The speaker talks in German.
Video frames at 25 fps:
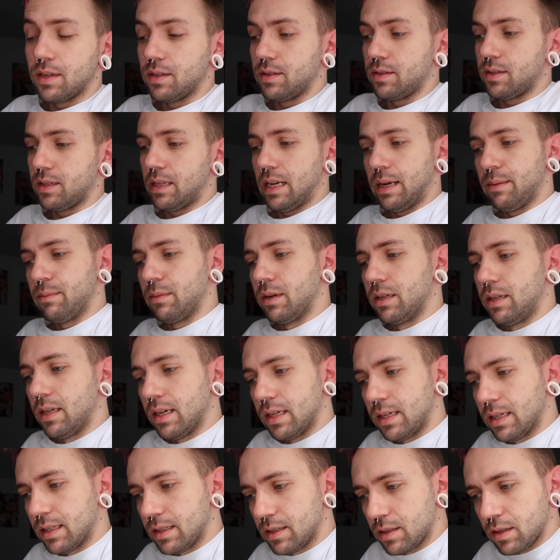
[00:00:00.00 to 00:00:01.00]
Also ich denke mal, die
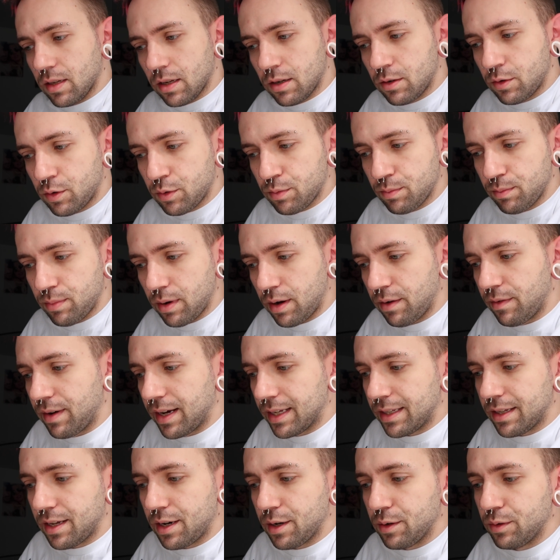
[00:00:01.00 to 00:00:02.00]
hat jetzt da noch ein paar
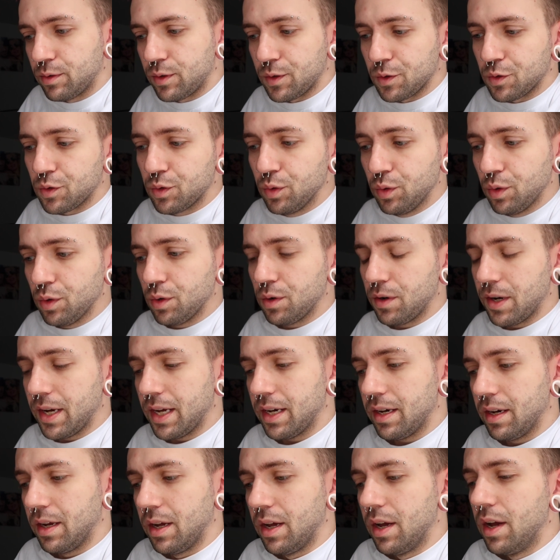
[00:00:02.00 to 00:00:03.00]
weitere
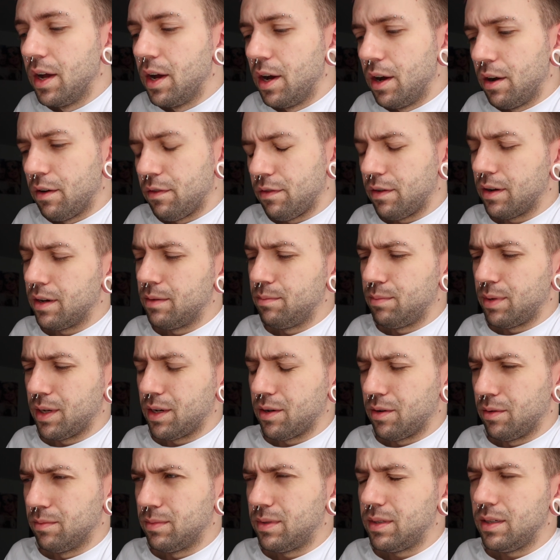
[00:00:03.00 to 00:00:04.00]
Untersuchungen. Vor allem
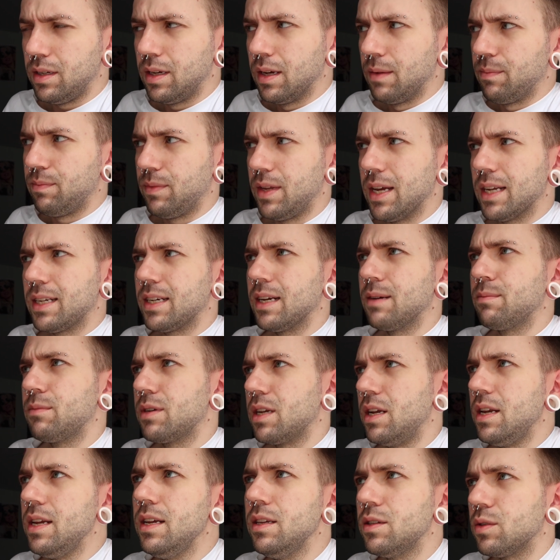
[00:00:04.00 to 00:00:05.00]
bekommt sie, die hat da im
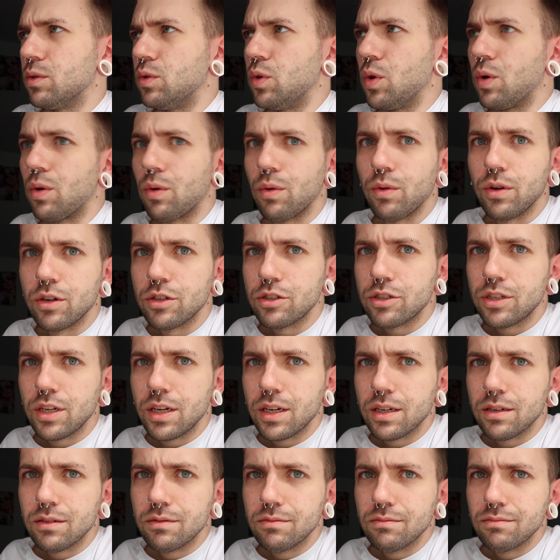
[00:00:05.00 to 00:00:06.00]
Knie so ein Rohr
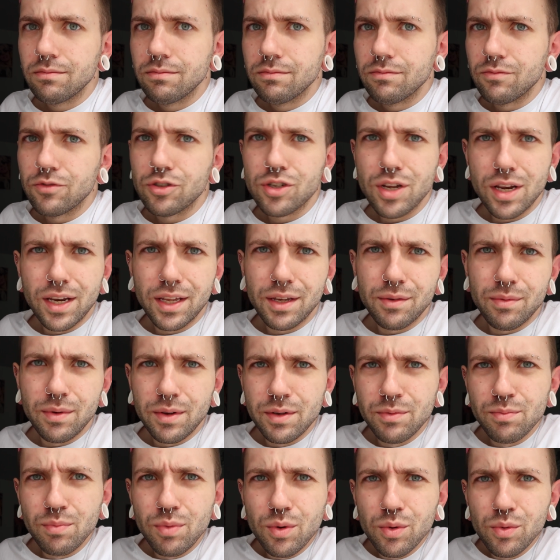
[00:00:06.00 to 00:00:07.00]
stecken. Wahrscheinlich
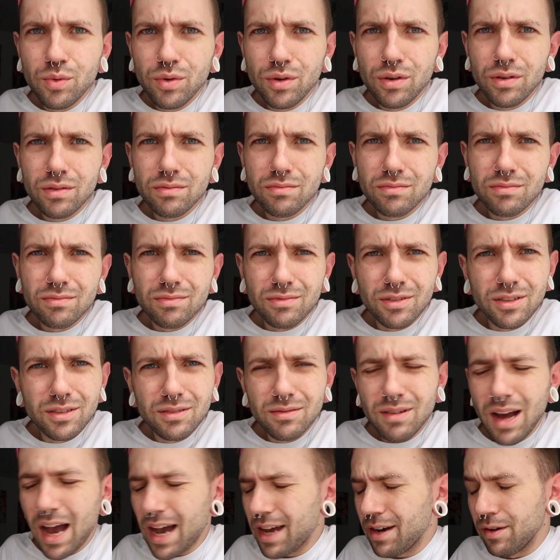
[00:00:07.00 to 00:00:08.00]
wegen Blut. Ne?
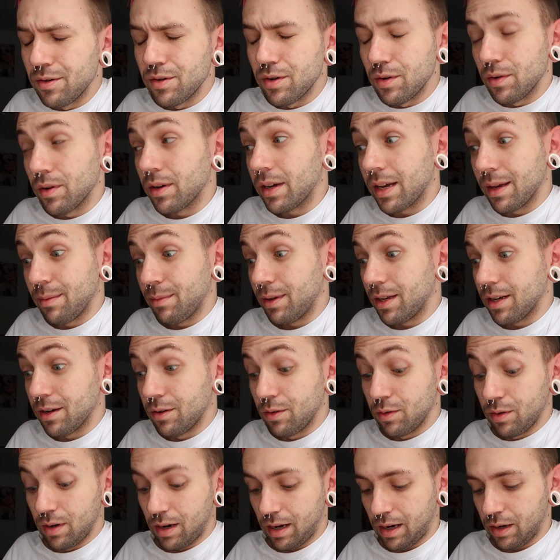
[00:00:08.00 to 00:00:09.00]
I don't know, ich kenne mich da
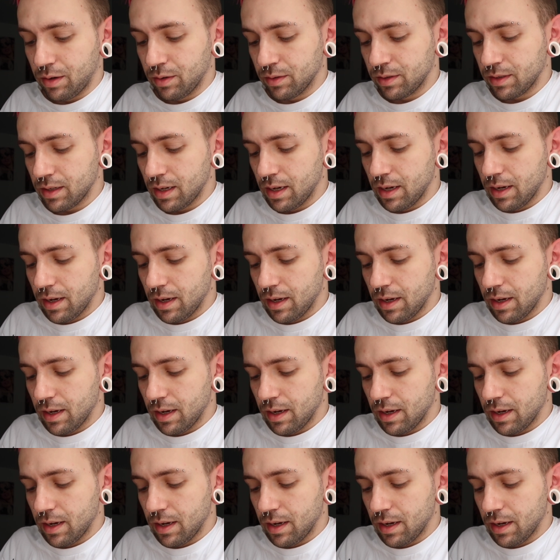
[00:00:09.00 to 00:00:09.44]
null aus.